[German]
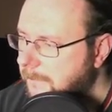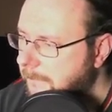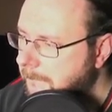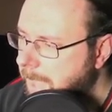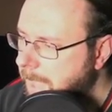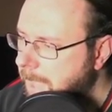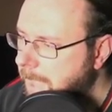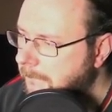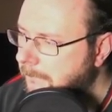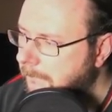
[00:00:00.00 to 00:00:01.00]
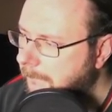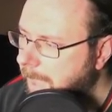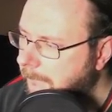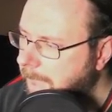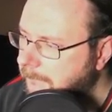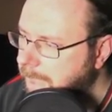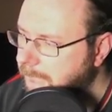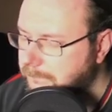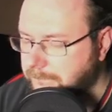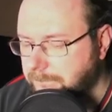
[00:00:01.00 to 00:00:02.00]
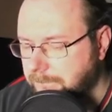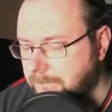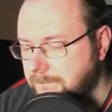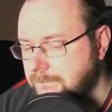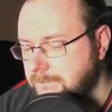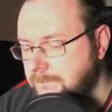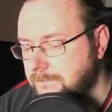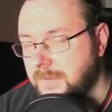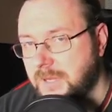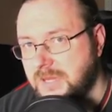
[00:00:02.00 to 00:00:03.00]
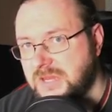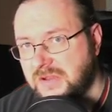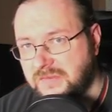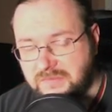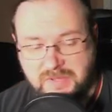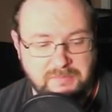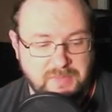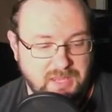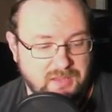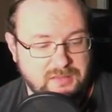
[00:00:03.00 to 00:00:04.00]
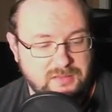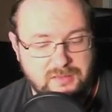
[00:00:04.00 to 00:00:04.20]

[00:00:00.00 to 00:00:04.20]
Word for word: Hm. Hm. Ich hoffe mal mehr.